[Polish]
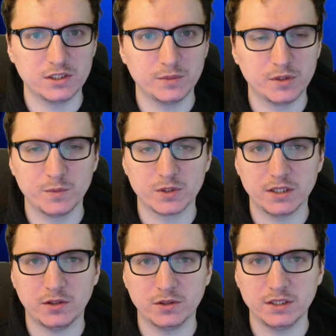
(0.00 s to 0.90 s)
że być
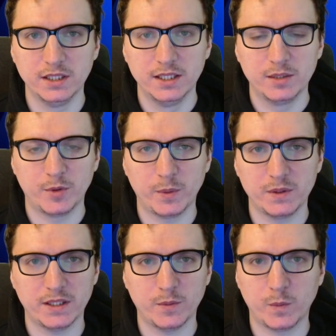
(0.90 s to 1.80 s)
może oni
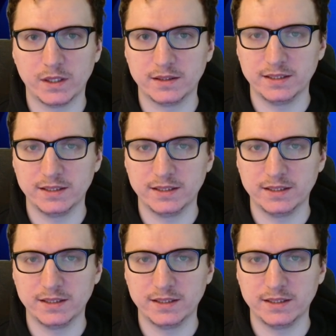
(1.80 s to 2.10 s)
popełniają błędy.